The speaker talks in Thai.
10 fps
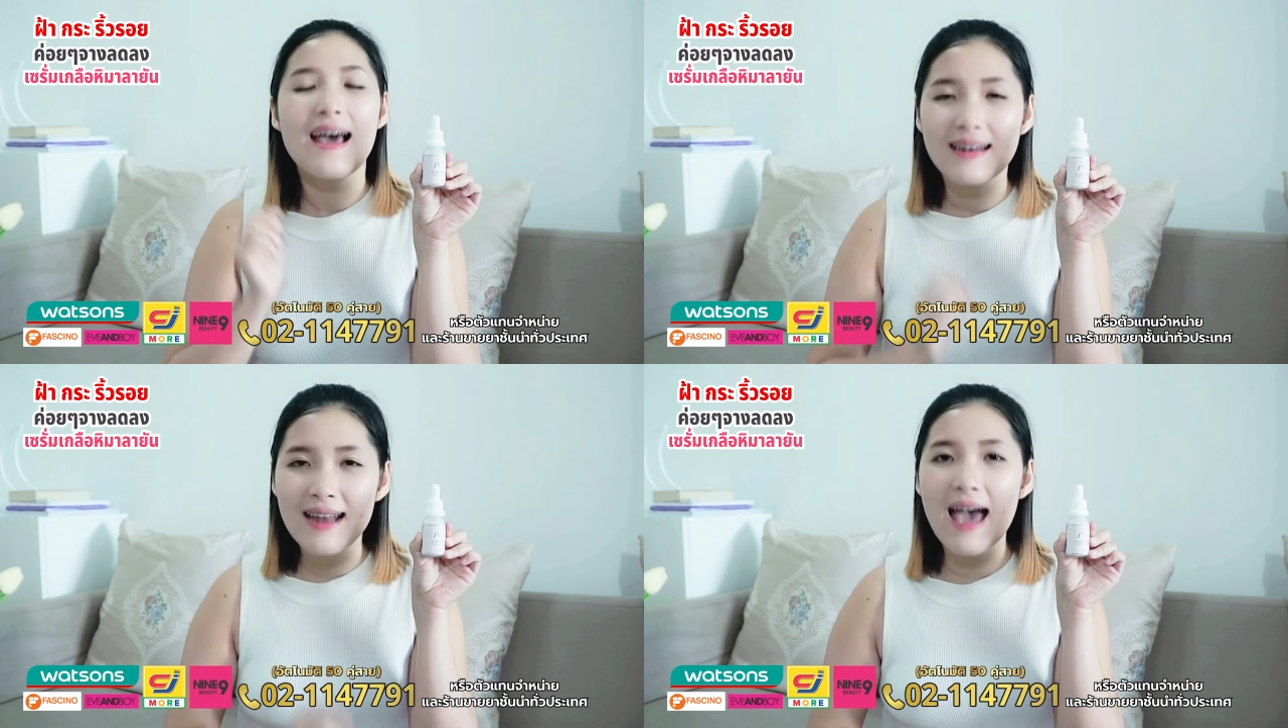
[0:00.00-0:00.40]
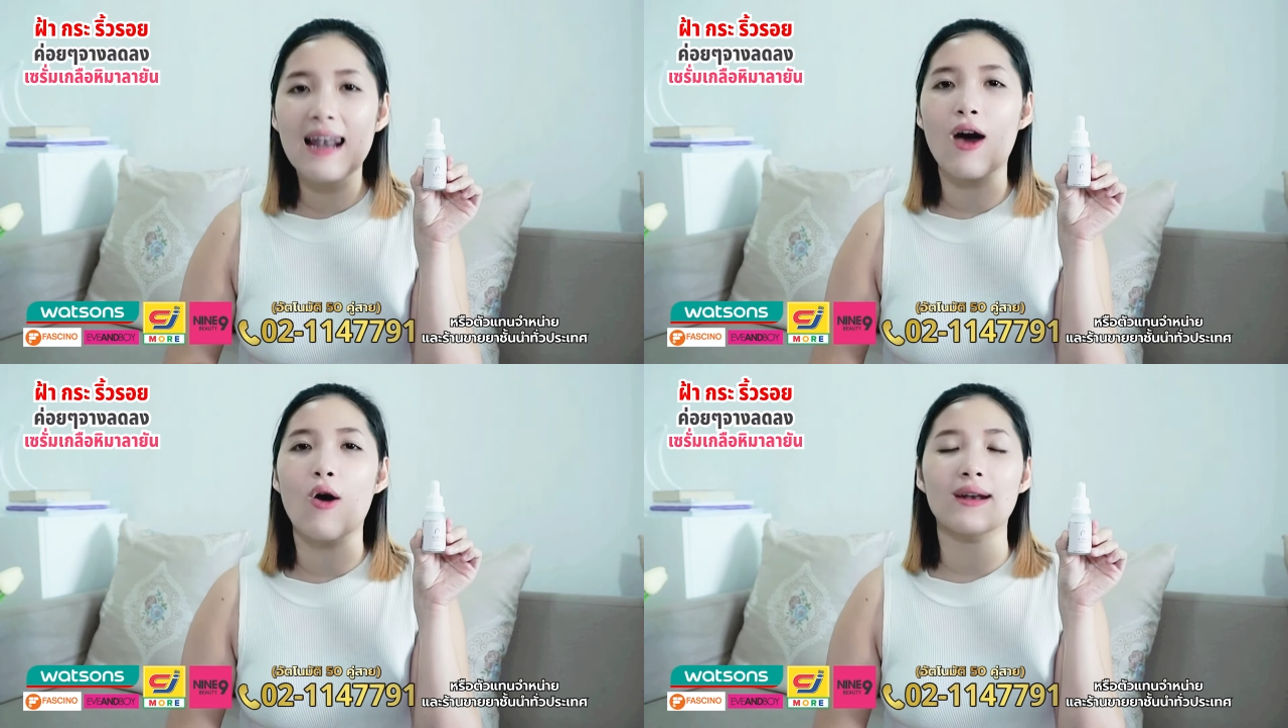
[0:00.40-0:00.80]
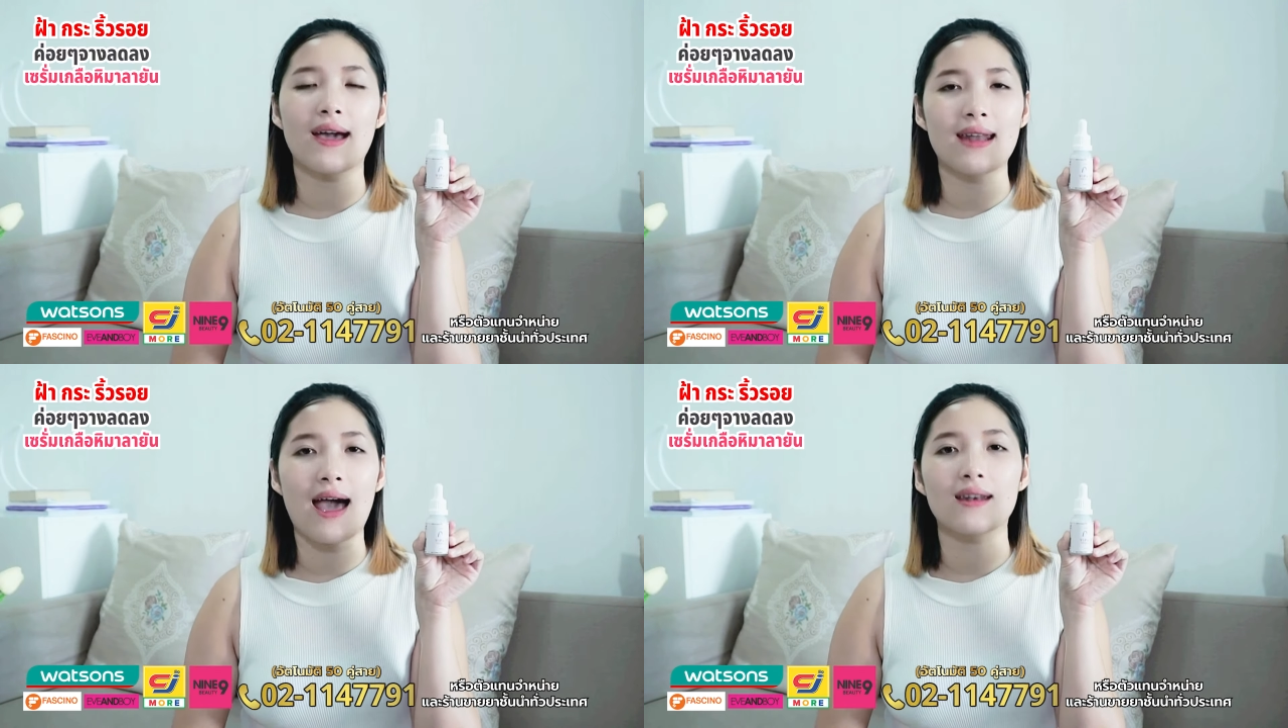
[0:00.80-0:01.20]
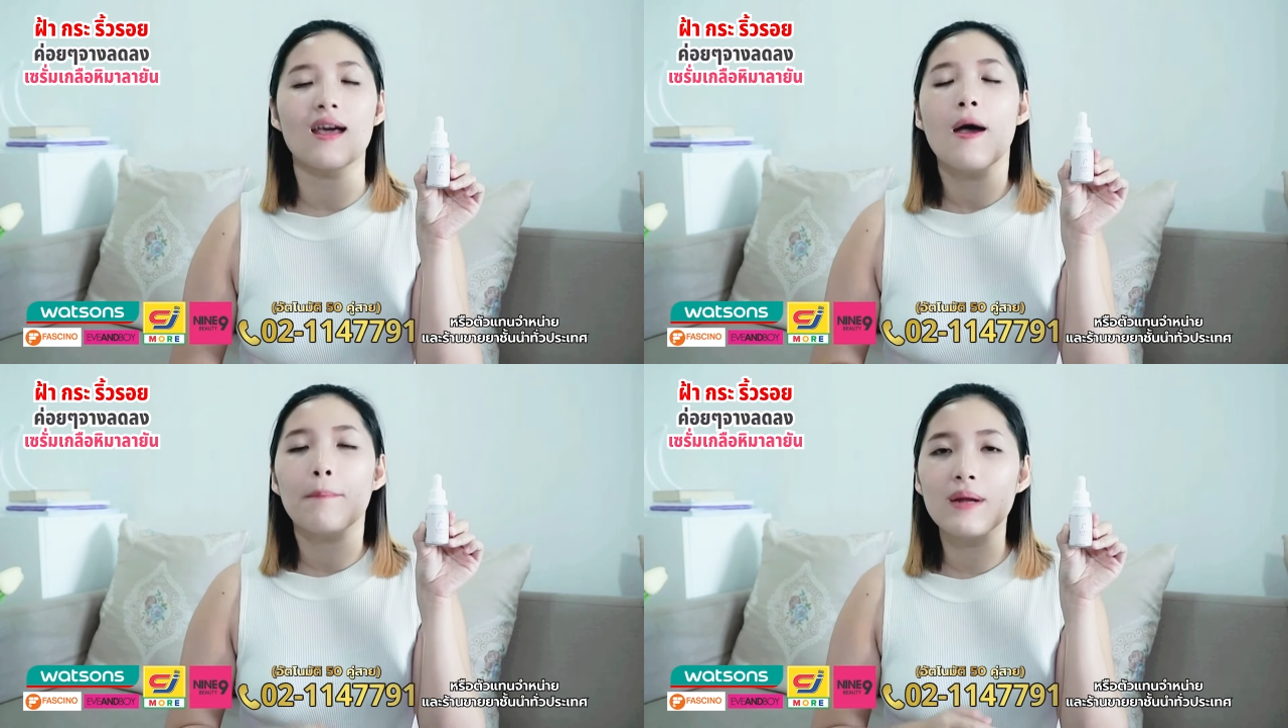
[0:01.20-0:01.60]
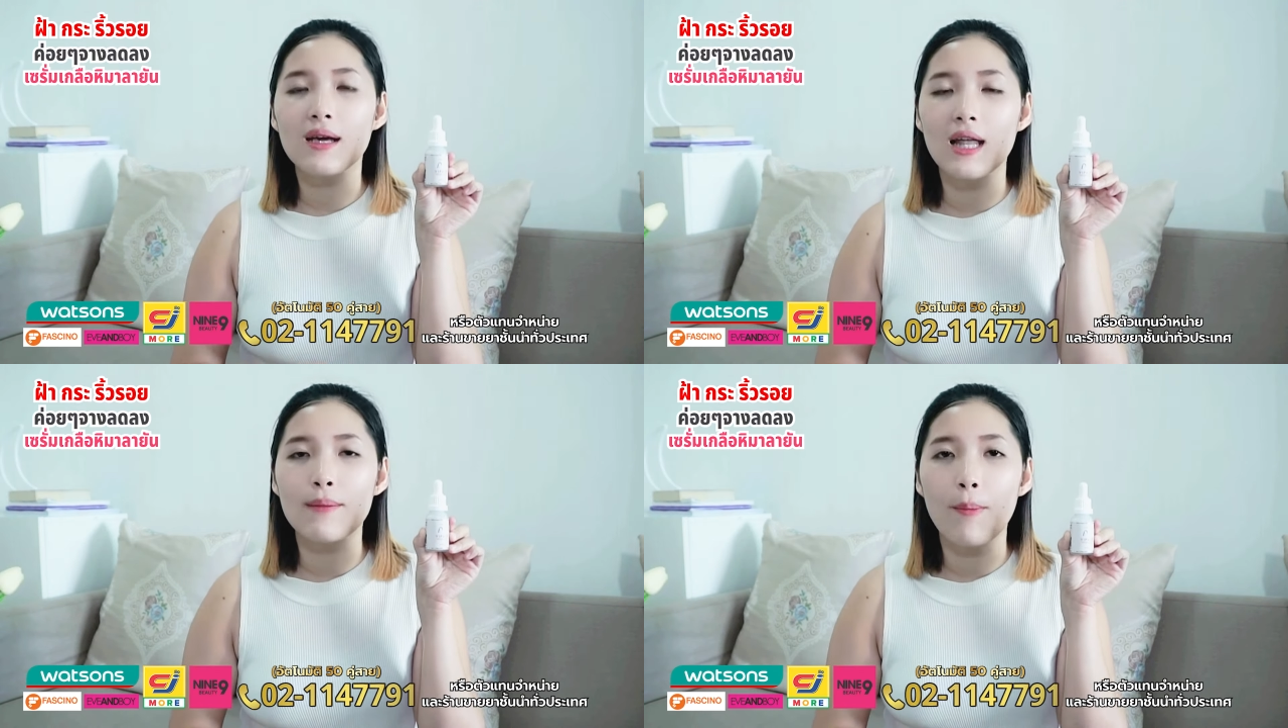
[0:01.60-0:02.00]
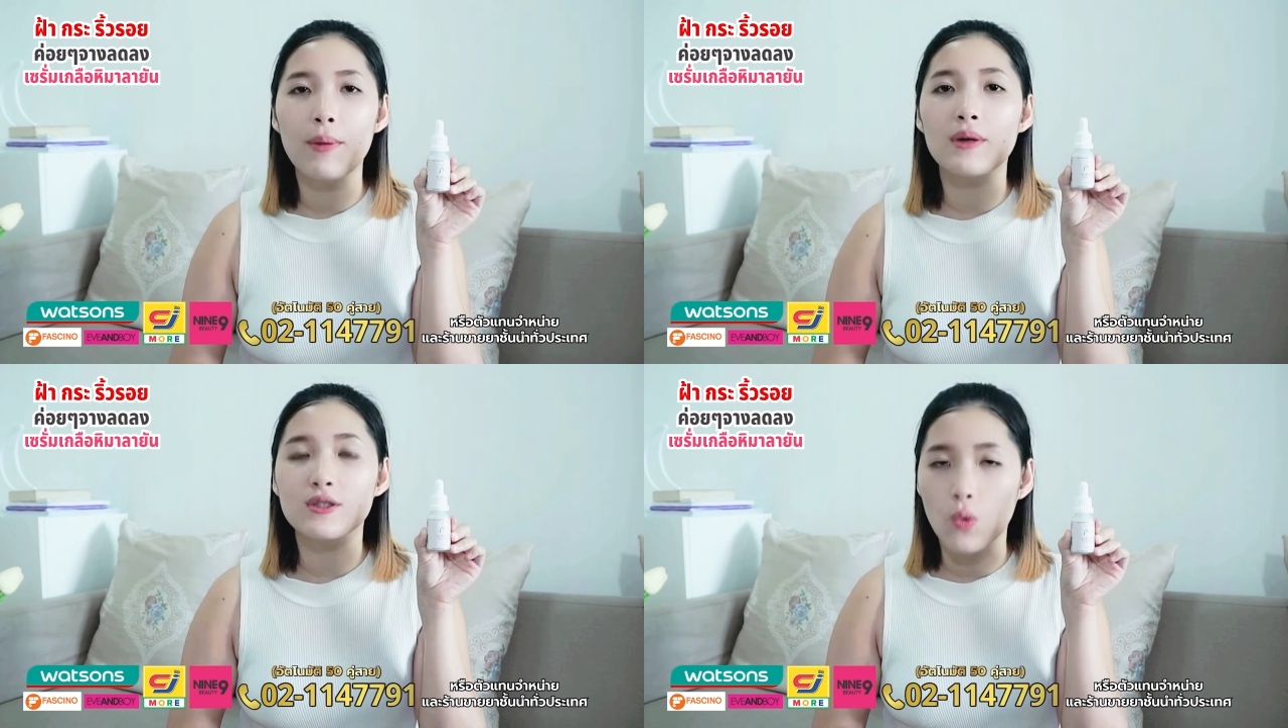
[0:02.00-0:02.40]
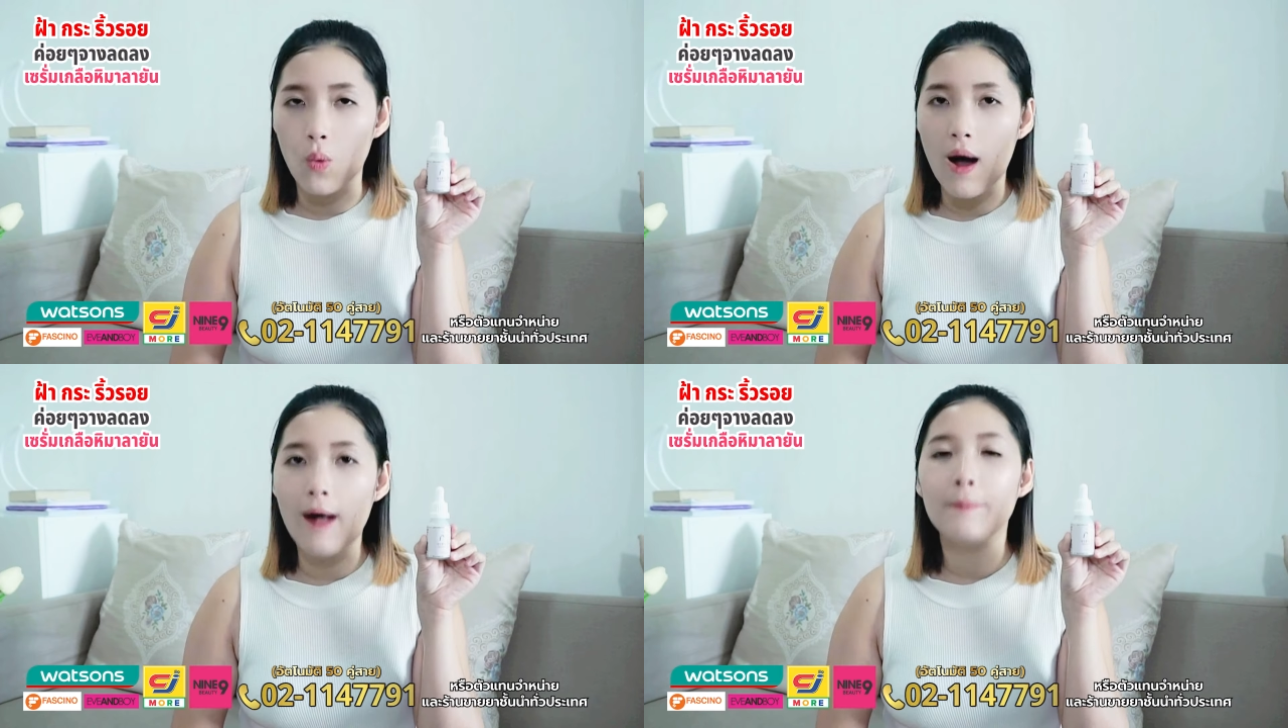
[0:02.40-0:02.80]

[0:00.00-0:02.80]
หน้าละอ่อนขนาดเปิ้ลก็เลยบอกเปิ้ลว่าตัว